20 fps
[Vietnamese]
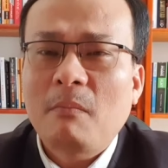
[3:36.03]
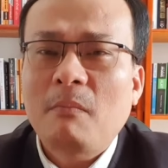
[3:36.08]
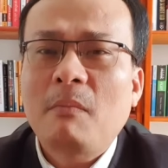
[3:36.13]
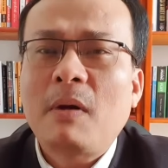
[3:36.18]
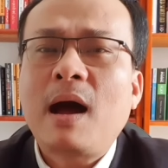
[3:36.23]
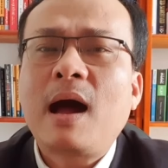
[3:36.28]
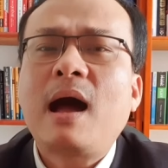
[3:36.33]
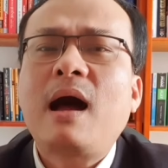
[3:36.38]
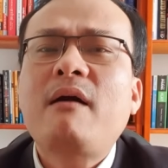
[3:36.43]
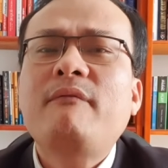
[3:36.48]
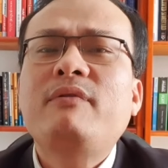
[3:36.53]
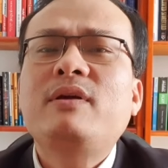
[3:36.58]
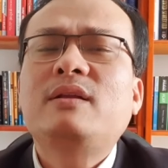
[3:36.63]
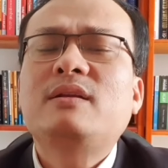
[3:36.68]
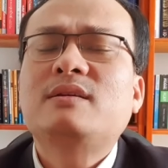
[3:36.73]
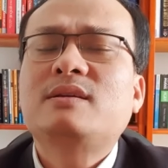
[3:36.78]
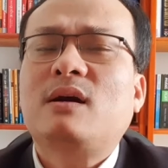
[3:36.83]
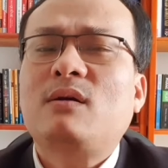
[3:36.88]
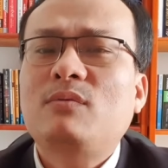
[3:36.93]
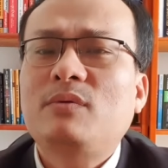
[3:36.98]

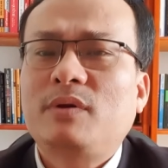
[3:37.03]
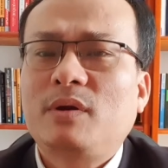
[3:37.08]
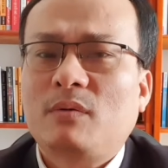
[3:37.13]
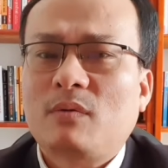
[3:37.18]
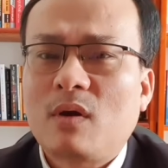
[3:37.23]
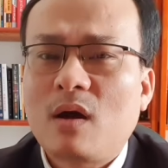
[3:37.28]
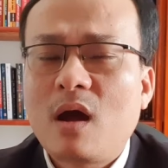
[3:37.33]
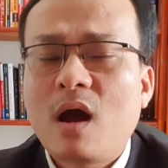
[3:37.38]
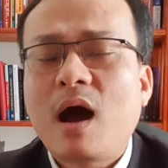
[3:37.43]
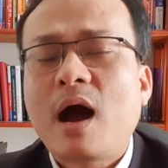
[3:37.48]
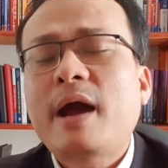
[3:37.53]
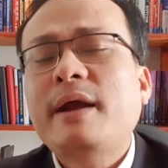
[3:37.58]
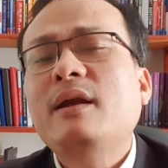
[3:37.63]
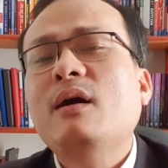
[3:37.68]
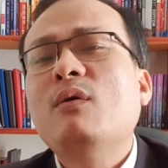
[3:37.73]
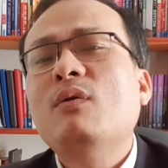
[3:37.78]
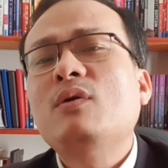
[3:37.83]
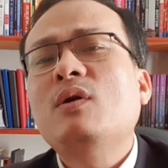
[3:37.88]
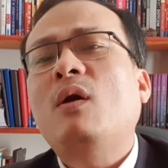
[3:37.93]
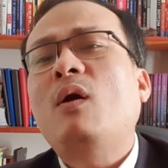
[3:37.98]
13,6 triệu hay
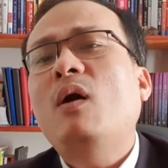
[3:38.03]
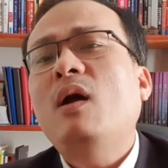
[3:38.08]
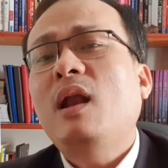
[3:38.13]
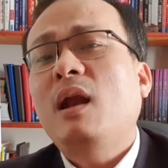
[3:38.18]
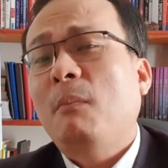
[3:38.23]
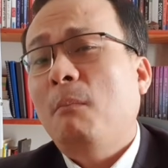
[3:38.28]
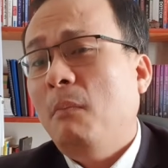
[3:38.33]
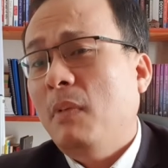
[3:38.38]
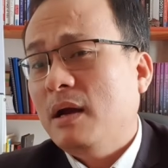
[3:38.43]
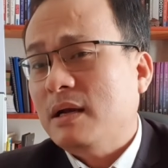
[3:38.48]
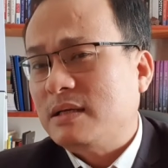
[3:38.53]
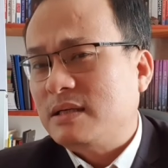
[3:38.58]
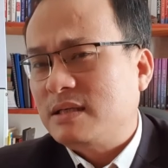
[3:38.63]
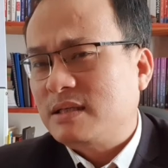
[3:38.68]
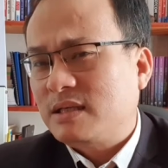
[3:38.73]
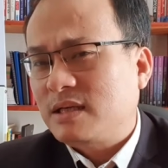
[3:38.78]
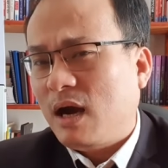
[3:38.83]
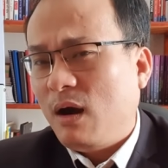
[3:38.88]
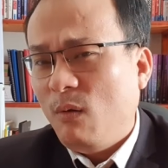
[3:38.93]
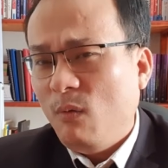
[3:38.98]
đâu đó là
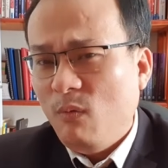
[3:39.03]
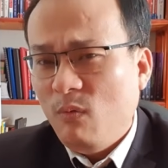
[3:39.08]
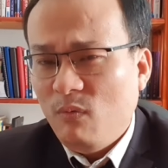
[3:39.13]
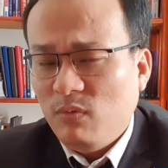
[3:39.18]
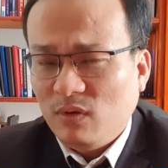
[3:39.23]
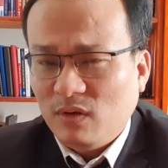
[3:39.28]
16